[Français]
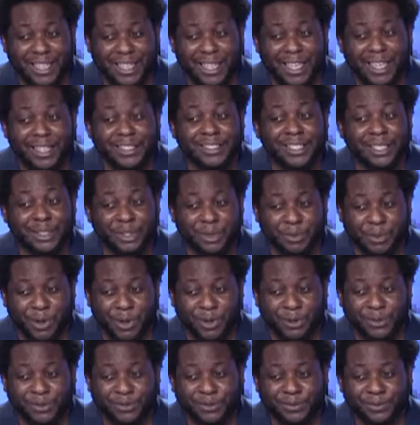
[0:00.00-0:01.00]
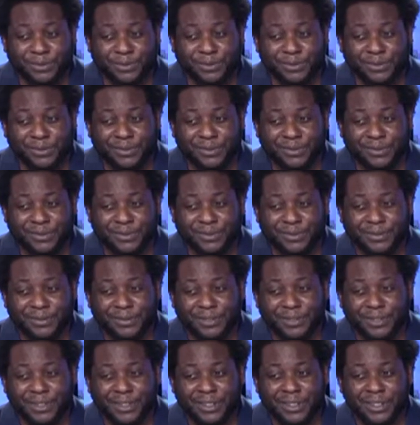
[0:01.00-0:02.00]
Exactement. Ensuite, on fait quoi ta, ta,
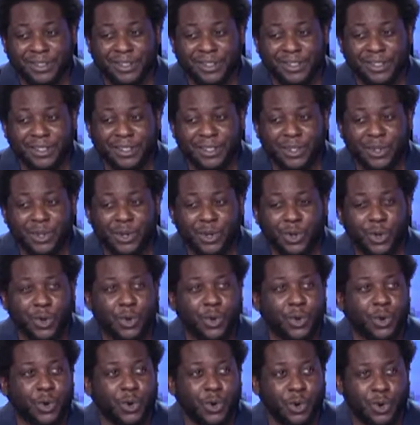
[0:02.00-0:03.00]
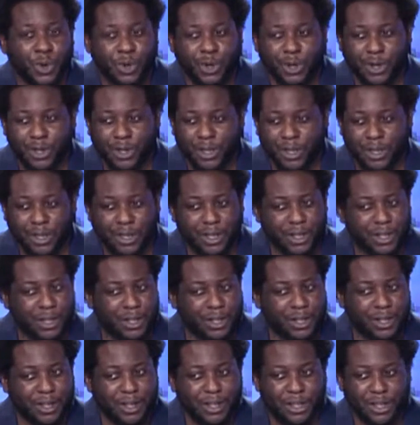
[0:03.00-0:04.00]
ta, Avec mes grosses mains pleines de doigts,
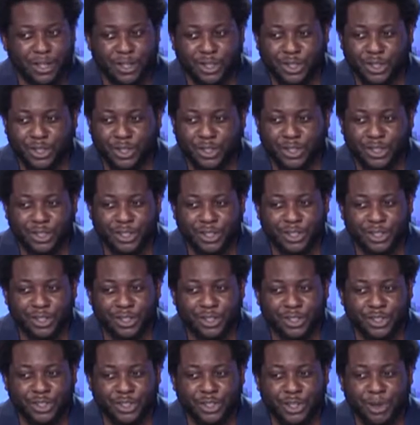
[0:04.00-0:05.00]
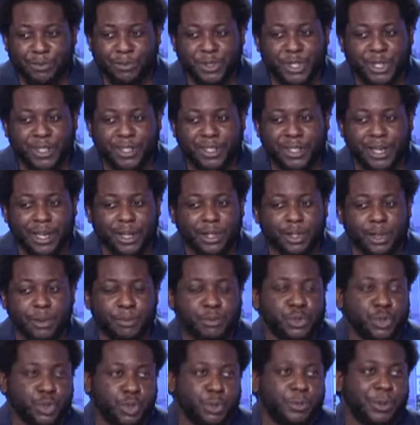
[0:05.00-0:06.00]
je vais découper. Comme chez Ikea,
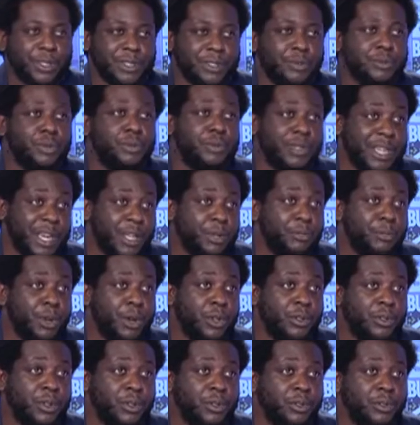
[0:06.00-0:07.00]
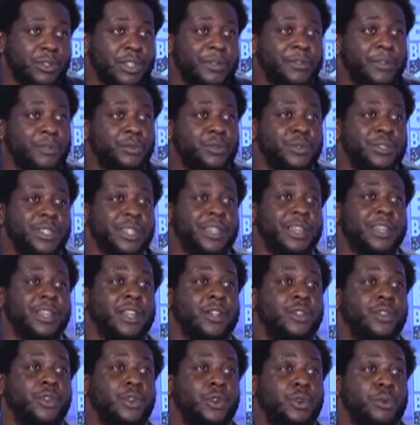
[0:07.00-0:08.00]
comme sur le principe du cardboard. On avait vu ça il y a
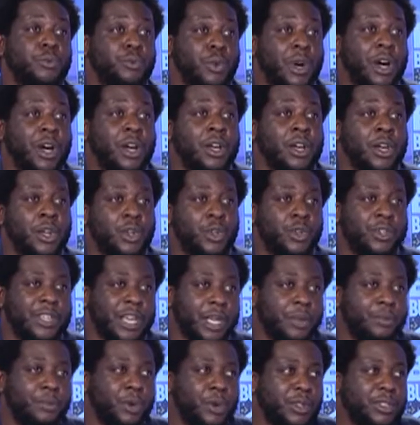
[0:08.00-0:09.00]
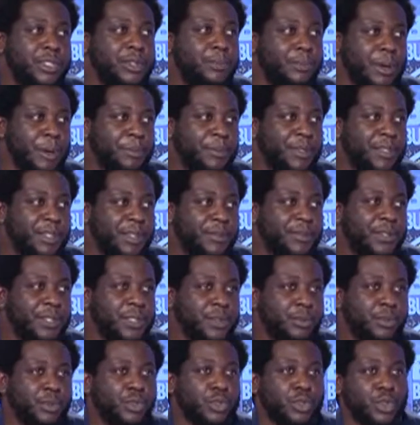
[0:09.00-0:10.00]
quelques mois. Le cardboard qui permettait
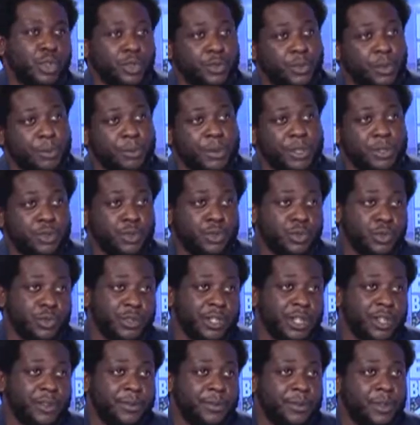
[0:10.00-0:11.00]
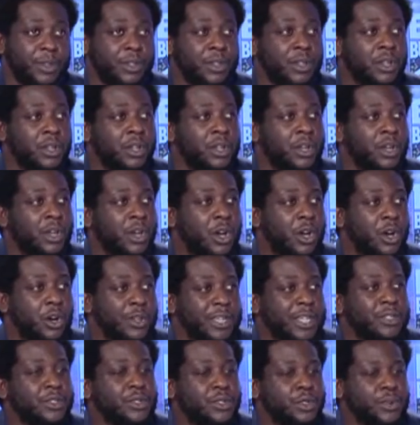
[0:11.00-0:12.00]
effectivement de transformer son téléphone en
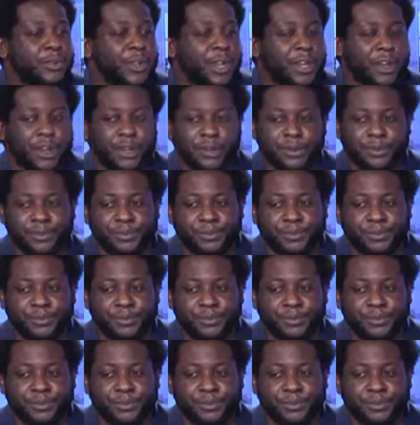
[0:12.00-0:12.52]
casque de VR.